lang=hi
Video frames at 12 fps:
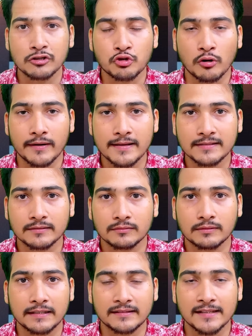इंश्योरेंस
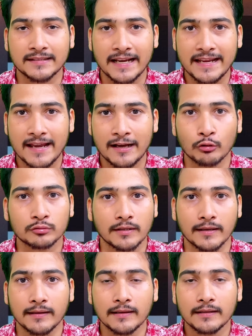कितने तरीके का होता
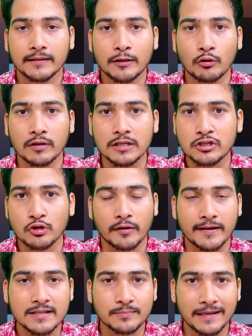है देखो
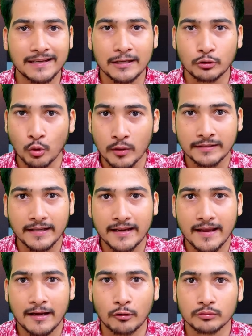इंश्योरेंस मेनली दो ही
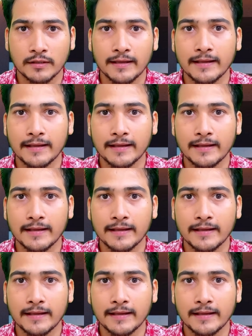तरीके का होता